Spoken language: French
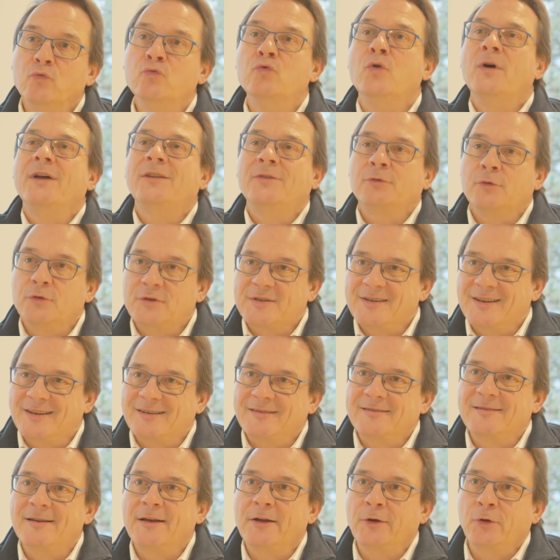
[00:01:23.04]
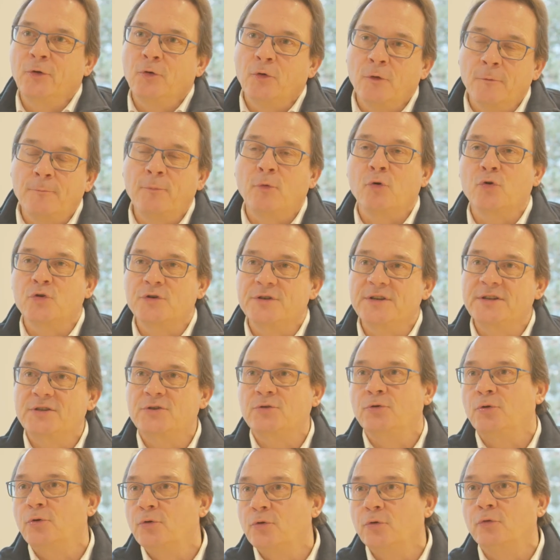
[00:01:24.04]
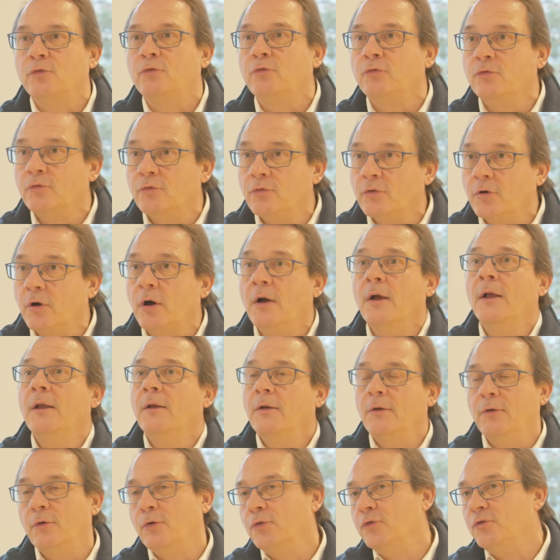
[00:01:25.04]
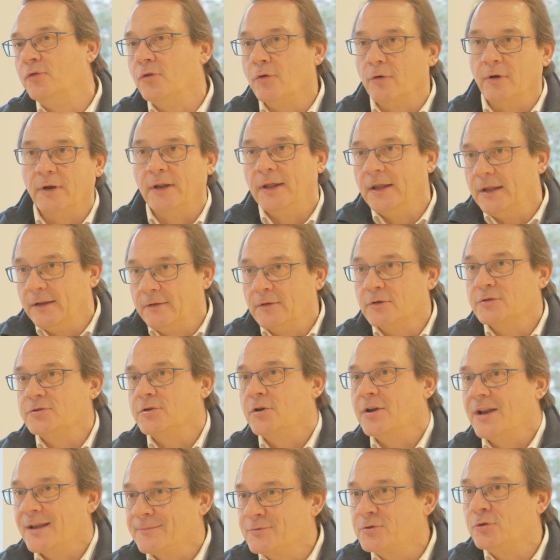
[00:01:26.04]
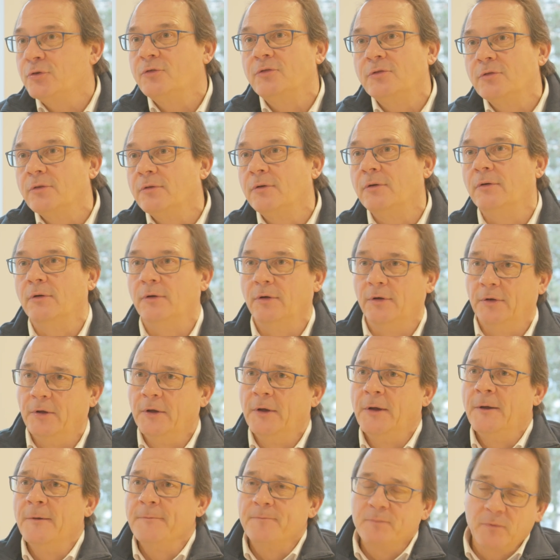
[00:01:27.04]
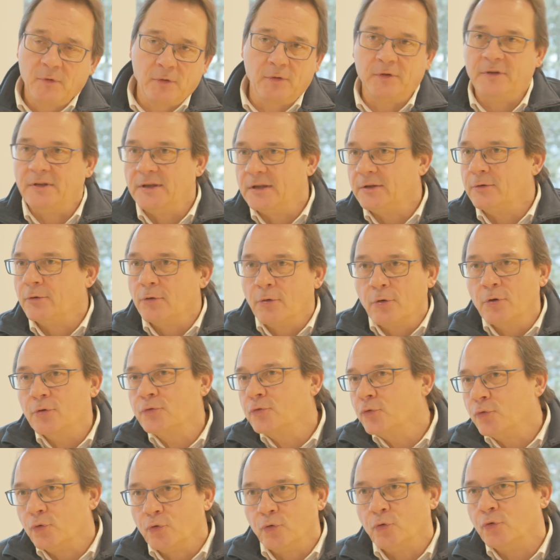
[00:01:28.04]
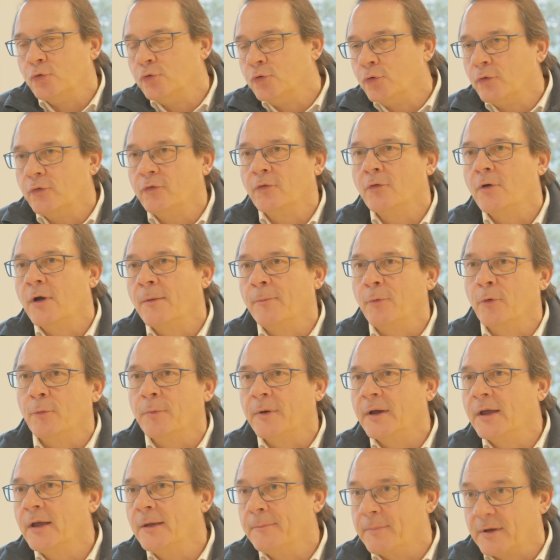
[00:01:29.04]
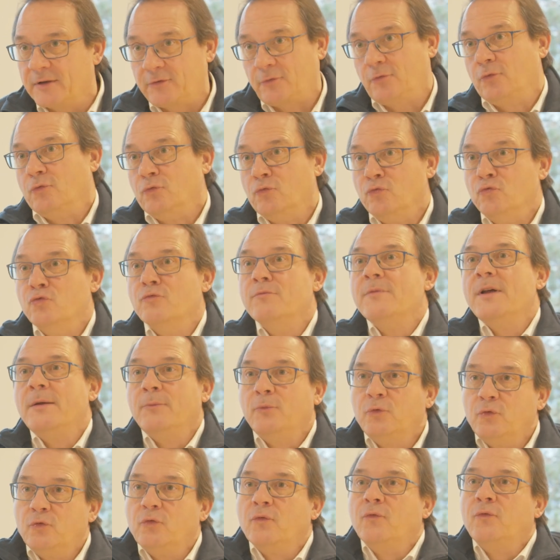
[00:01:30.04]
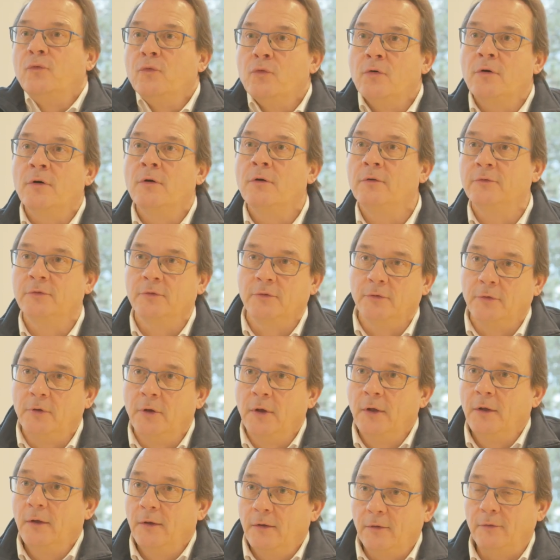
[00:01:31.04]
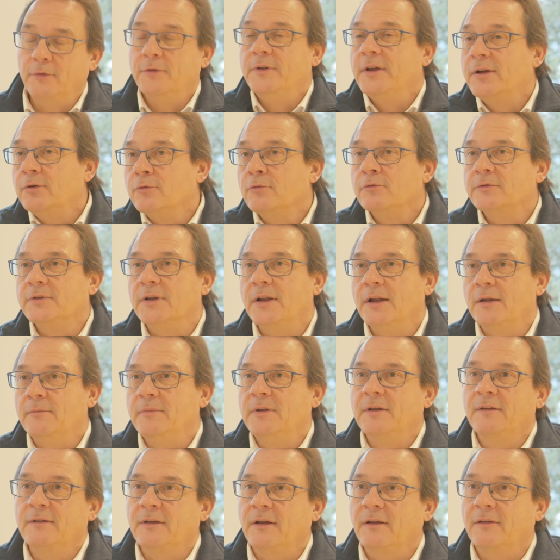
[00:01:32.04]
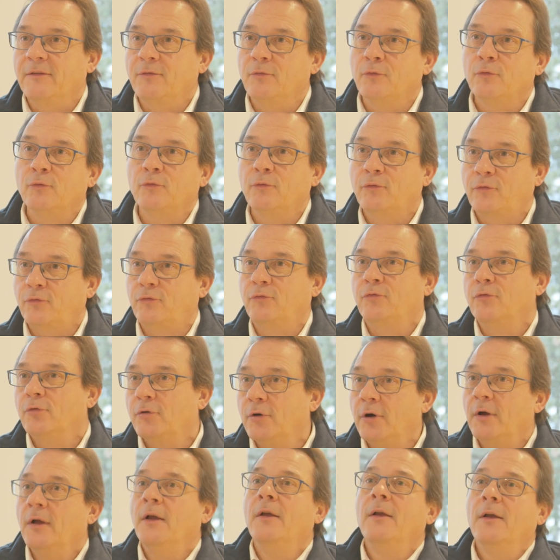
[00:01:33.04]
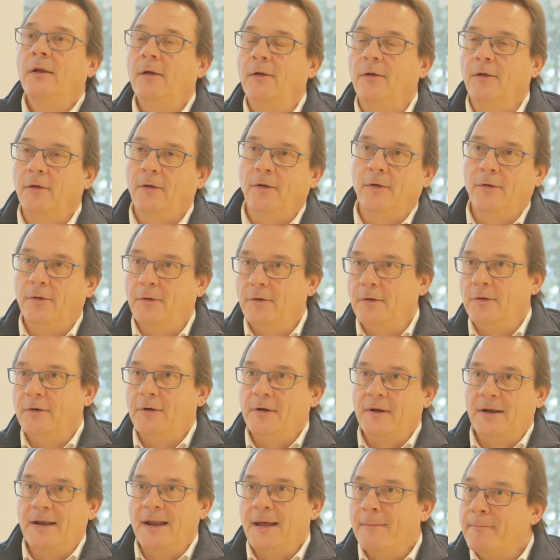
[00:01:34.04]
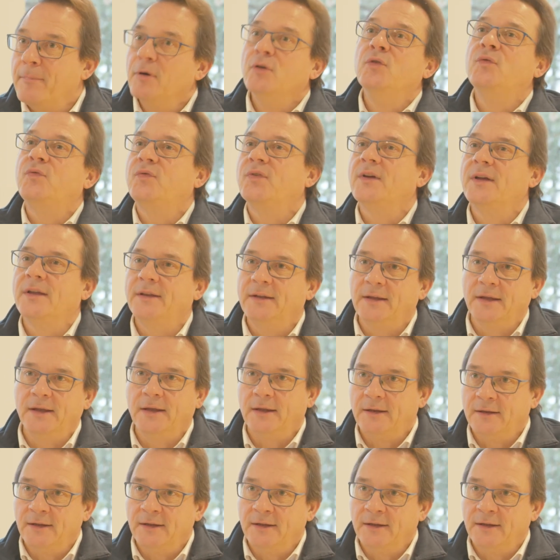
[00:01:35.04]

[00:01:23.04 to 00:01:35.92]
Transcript: nous être certains que le projet se clôture euh, dans, dans un laps de temps euh, qui est de l'ordre de deux ans à peu près, parce que nous-mêmes devons rendre euh, des comptes à l'administration sur la bonne fin des,